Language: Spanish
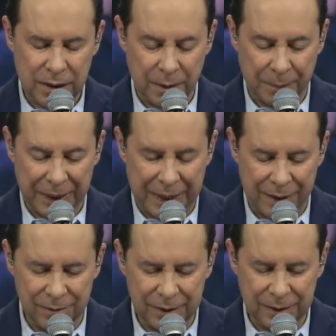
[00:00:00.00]
esta
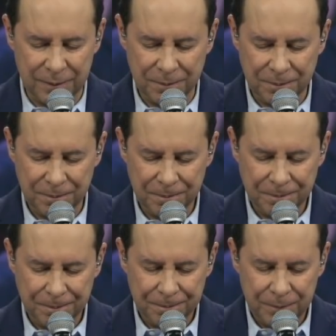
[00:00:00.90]
palabra,
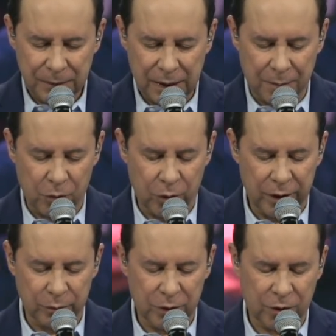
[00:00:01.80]
que
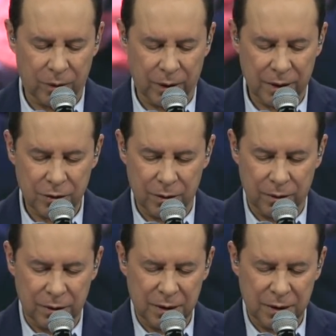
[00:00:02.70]
mude nuestro corazón.